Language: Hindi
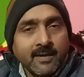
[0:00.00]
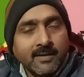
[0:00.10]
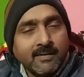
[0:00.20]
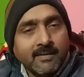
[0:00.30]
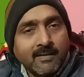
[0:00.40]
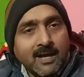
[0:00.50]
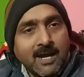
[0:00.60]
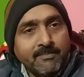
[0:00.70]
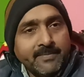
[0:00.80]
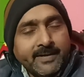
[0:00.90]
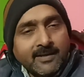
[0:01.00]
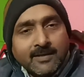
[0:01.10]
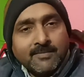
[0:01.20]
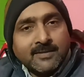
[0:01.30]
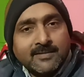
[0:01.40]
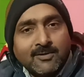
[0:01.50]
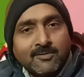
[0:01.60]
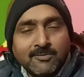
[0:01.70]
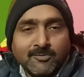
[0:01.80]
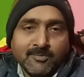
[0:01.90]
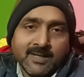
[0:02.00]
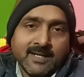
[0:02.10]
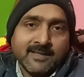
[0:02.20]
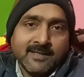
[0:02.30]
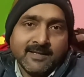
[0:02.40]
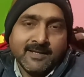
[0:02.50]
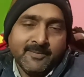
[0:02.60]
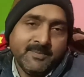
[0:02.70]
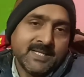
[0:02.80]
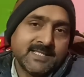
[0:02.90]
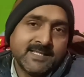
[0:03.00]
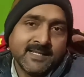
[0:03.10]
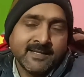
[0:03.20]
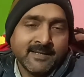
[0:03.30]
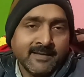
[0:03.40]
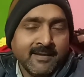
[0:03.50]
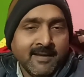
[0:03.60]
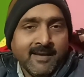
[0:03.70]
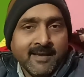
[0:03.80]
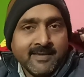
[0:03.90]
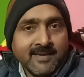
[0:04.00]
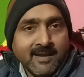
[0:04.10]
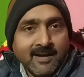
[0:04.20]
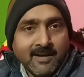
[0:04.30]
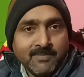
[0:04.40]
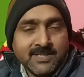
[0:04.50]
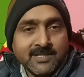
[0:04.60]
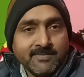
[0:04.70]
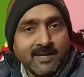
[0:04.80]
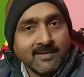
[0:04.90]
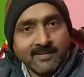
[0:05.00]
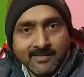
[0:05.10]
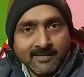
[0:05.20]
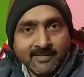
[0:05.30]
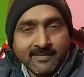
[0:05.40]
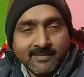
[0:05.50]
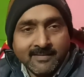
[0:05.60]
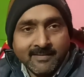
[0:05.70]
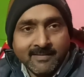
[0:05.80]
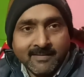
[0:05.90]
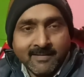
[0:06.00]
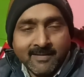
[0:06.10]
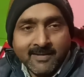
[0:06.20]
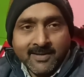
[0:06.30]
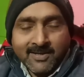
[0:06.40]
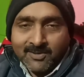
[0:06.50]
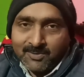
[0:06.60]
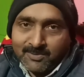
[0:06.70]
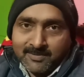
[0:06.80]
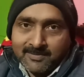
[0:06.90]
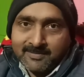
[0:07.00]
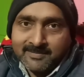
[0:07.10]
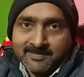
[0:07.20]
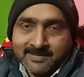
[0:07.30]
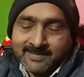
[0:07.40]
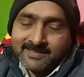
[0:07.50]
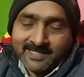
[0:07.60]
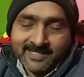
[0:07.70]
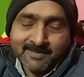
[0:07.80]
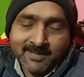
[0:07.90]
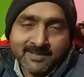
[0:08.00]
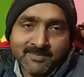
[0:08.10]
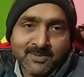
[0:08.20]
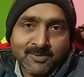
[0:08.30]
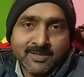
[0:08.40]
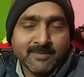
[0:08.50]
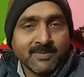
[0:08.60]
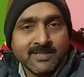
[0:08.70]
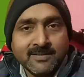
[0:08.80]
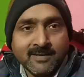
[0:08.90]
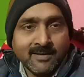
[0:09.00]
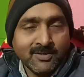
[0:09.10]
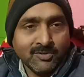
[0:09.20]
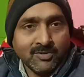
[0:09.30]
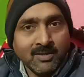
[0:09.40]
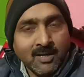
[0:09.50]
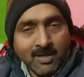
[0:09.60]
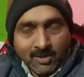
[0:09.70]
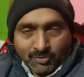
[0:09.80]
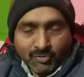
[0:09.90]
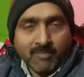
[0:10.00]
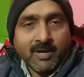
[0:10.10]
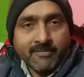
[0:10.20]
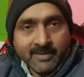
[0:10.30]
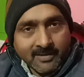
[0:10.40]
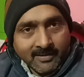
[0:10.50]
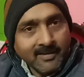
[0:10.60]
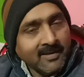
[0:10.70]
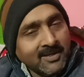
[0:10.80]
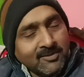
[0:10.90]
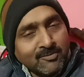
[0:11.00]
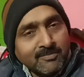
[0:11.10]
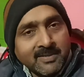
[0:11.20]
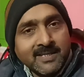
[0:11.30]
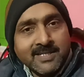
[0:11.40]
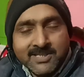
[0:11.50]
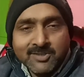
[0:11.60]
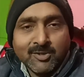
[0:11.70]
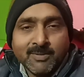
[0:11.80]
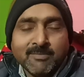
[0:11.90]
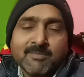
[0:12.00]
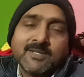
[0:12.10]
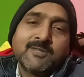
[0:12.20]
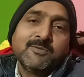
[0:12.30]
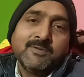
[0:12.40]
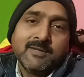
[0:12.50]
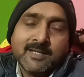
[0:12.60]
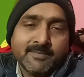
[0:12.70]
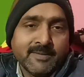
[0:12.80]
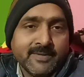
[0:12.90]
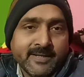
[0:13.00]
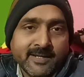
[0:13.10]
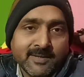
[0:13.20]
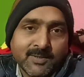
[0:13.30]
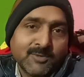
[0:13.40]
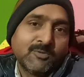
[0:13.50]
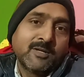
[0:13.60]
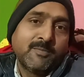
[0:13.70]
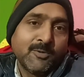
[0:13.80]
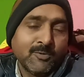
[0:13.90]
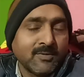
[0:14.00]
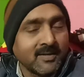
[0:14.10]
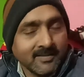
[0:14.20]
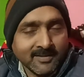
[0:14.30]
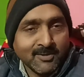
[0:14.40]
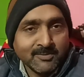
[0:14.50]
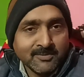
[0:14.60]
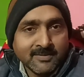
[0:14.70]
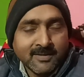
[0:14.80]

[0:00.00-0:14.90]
कि आप मिट्टी का बर्तन लोगों को बनाते हैं बेचते हैं क्या आप इस्तेमाल करते हैं तो सही है बात मित्रों ये प्रश्न स्वाभाविक है तो मैं निश्चित तौर पे आपको बता दूं कि मैं मिट्टी के बर्तनों का प्रयोग करता हूं